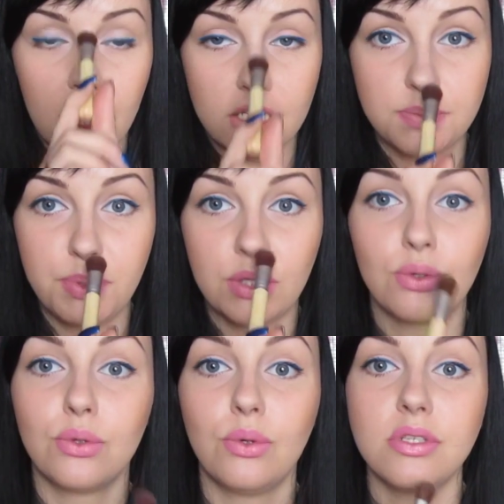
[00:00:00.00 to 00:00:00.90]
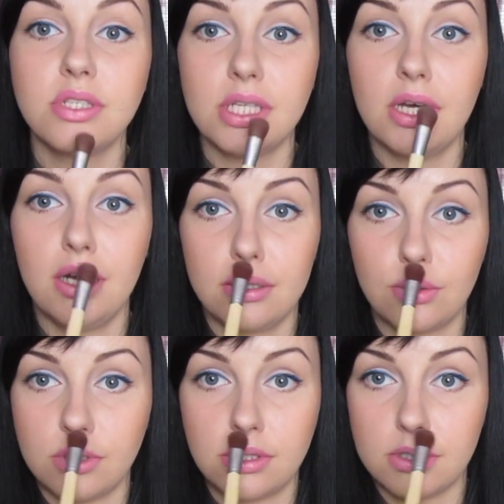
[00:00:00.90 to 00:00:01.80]
Э, спинку носа,
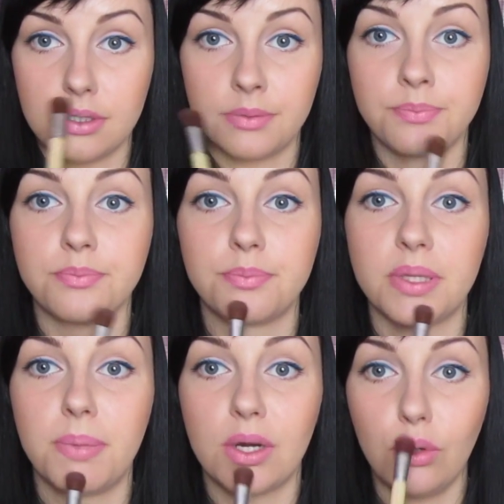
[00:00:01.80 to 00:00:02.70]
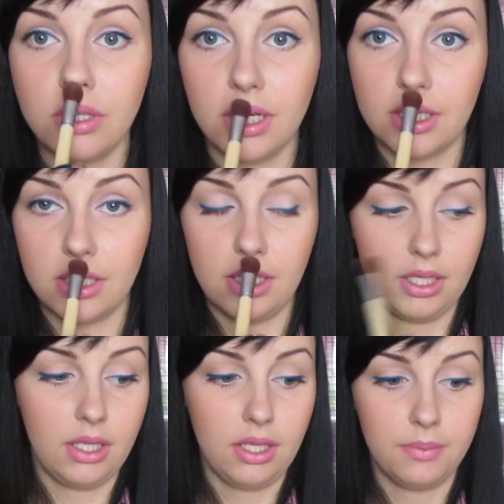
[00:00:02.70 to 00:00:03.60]
то есть эм, подбородок
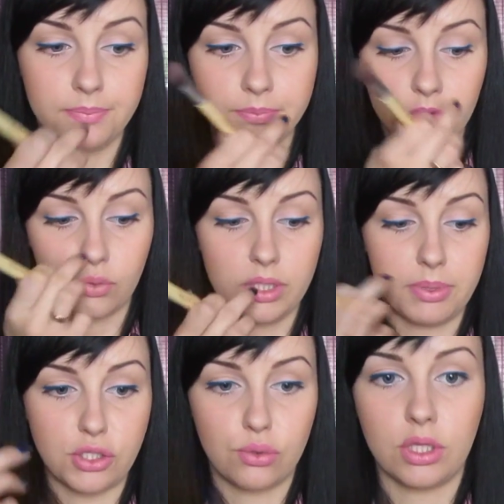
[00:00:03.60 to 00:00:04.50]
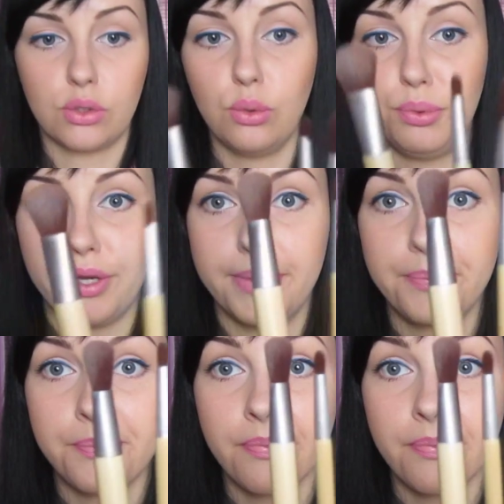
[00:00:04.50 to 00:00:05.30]
и улыбочку над губой.